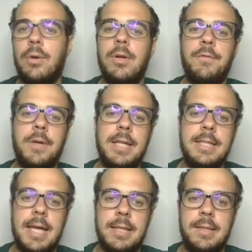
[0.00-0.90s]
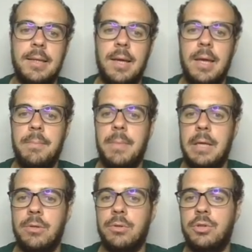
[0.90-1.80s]
con l'alfine 7 è
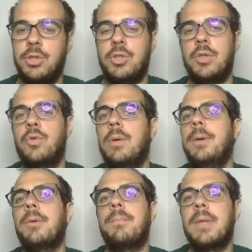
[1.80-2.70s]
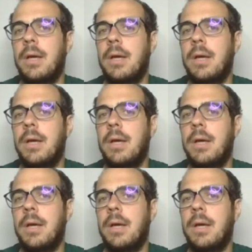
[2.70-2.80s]
meglio C5, però